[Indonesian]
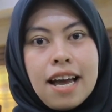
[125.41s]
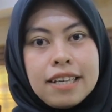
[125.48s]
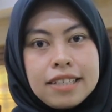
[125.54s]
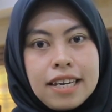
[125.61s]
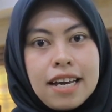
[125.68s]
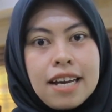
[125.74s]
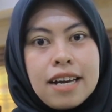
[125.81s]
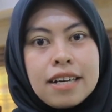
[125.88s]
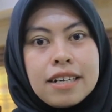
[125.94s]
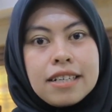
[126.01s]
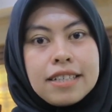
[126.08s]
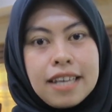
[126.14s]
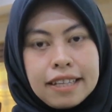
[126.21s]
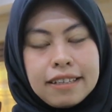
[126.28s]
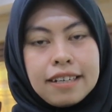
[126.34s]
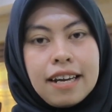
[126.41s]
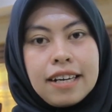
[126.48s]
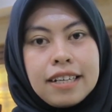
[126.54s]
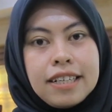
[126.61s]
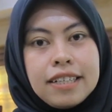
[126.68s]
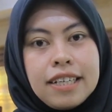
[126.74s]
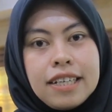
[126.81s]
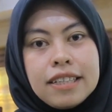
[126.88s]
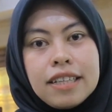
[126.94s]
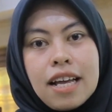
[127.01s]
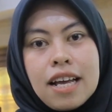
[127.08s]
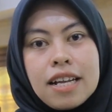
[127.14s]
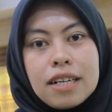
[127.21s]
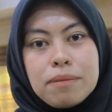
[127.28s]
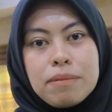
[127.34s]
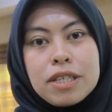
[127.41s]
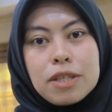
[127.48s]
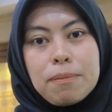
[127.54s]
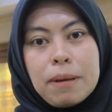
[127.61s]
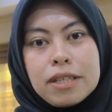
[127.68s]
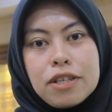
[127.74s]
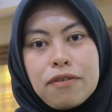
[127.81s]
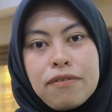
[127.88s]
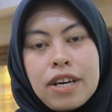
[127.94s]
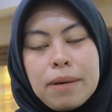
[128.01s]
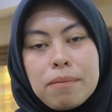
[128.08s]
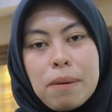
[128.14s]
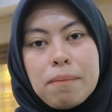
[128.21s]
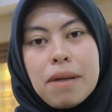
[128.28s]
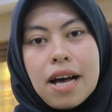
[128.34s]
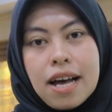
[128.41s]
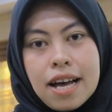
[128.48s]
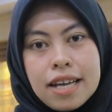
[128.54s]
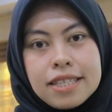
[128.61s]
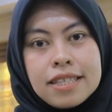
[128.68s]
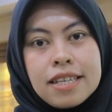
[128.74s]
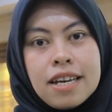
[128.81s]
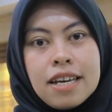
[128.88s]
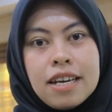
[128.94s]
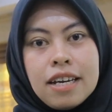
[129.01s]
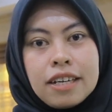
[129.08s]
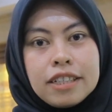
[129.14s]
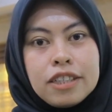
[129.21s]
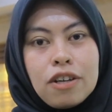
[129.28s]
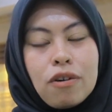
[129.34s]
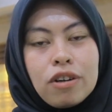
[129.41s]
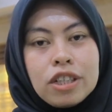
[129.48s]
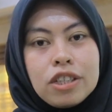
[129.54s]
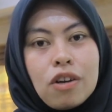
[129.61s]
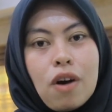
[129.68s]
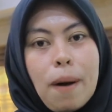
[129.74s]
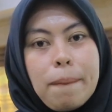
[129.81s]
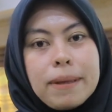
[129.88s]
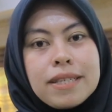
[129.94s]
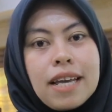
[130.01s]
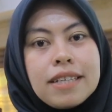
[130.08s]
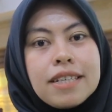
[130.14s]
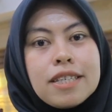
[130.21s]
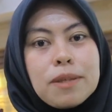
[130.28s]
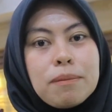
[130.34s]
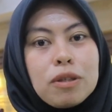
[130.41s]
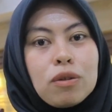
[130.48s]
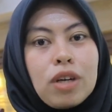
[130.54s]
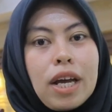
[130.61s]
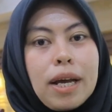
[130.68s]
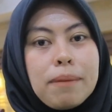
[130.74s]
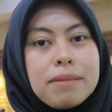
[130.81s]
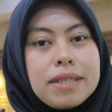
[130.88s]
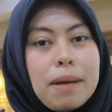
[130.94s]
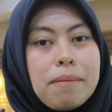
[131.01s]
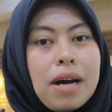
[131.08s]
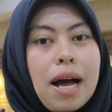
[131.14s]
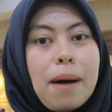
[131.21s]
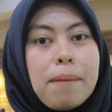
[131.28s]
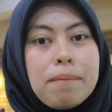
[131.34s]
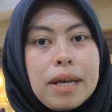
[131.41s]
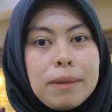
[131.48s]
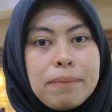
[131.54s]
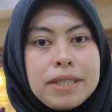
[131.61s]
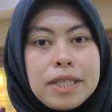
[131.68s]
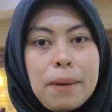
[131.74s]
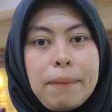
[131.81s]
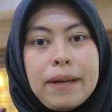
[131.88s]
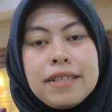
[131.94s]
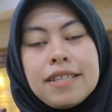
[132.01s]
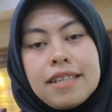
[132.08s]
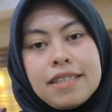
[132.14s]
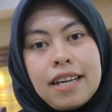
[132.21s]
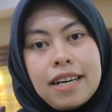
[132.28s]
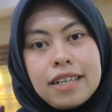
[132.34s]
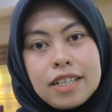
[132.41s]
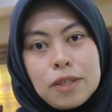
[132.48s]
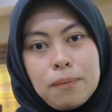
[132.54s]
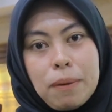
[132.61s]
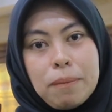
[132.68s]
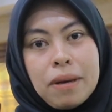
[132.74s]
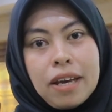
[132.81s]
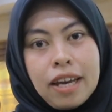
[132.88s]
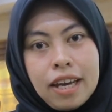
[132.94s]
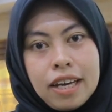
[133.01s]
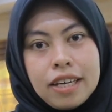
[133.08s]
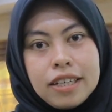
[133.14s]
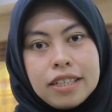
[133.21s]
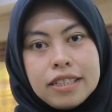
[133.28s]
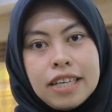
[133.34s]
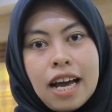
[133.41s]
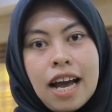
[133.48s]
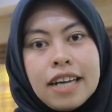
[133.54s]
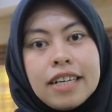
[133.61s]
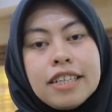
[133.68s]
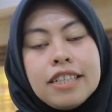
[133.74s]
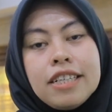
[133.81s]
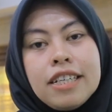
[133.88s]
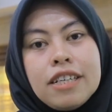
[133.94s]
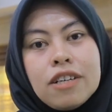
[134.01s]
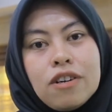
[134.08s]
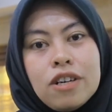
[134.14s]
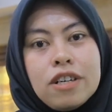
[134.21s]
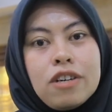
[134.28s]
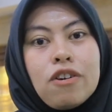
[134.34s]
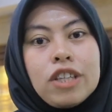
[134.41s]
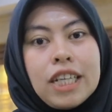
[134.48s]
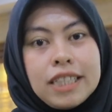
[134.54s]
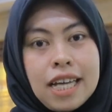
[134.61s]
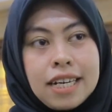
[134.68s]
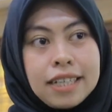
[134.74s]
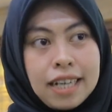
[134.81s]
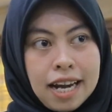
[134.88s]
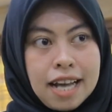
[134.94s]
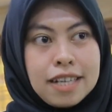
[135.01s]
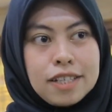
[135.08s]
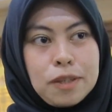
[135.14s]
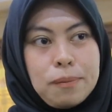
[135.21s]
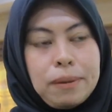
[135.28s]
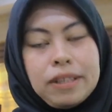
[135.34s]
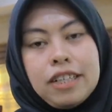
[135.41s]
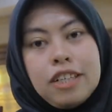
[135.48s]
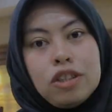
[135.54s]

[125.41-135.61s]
Hanya yang kegiatan hari ini kita lebih spesifik membahas risiko-risiko apa saja sebetulnya yang bisa menghambat pencapaian sasaran SPBE yang ada di uh, Kota Tangerang seperti